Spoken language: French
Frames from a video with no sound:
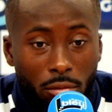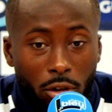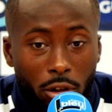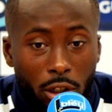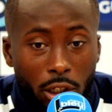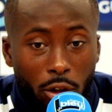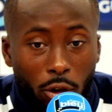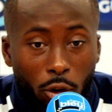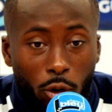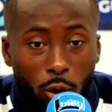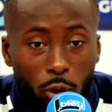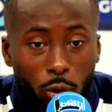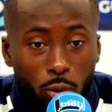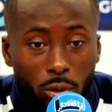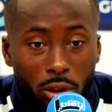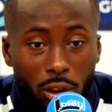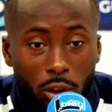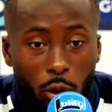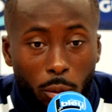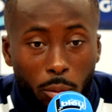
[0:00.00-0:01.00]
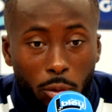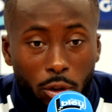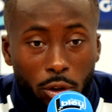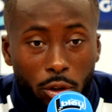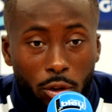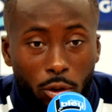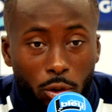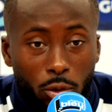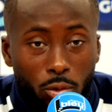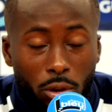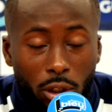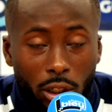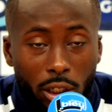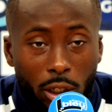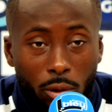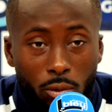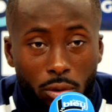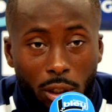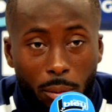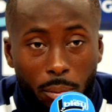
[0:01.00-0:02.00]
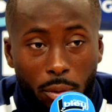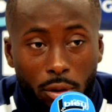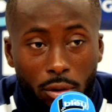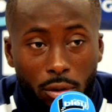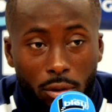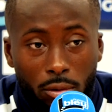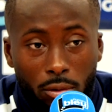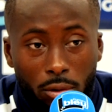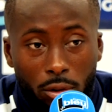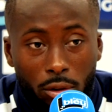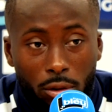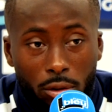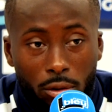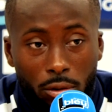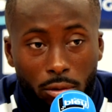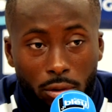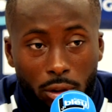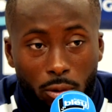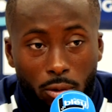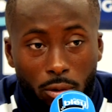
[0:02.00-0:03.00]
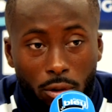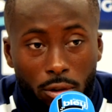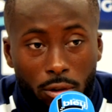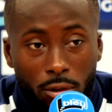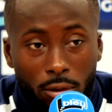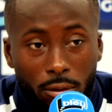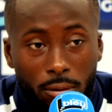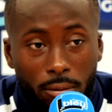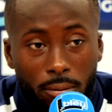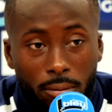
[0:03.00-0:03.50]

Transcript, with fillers: qu'il rentre ou qui commence, dans tous les cas, il nous apporte. Donc, on est content.